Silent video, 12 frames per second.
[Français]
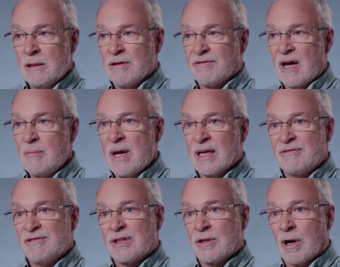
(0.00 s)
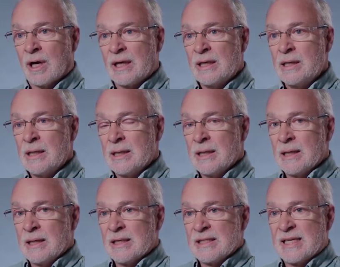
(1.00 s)
Le frère Marie-Victorin,
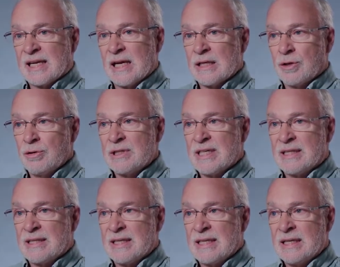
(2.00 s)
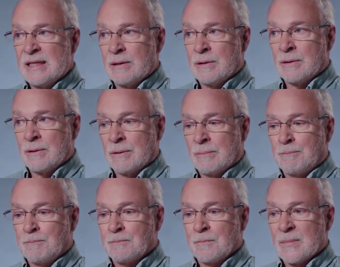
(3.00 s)
c'était quelqu'un qui était
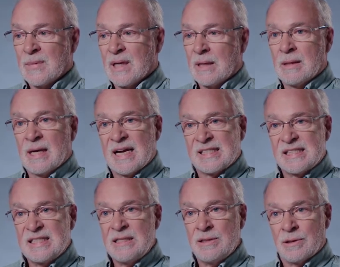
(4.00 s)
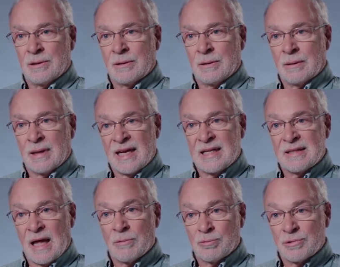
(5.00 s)
euh, assez euh,
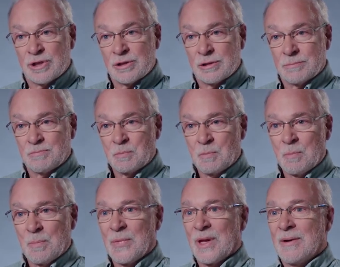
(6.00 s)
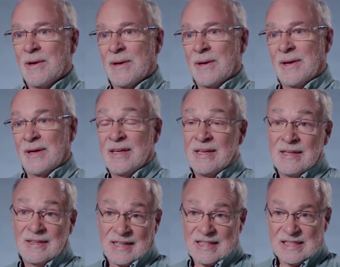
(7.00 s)
intense
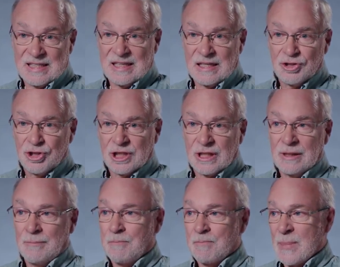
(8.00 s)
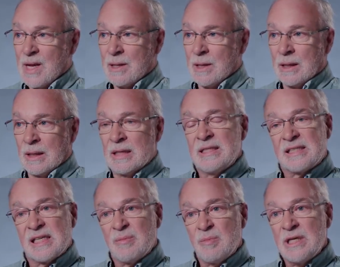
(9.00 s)
et très intelligent. Et il
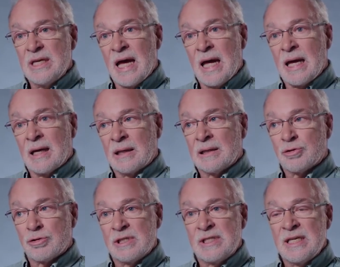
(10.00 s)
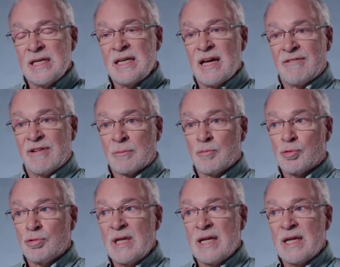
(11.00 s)
s'est mis à étudier avec beaucoup